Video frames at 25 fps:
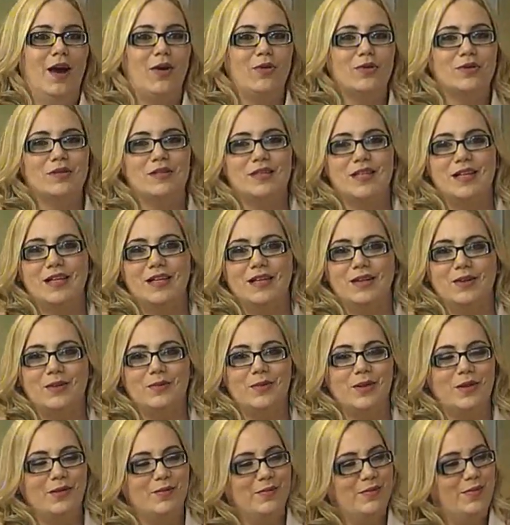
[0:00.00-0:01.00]
Auxilio.
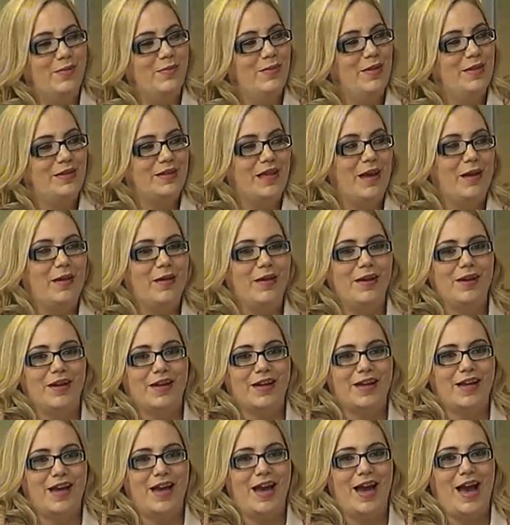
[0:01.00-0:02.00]
Me, Qué mala
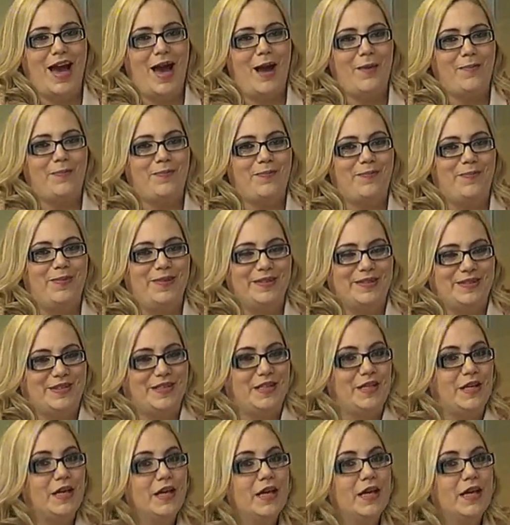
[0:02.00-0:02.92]
me grita, ah, Willy. pues sí.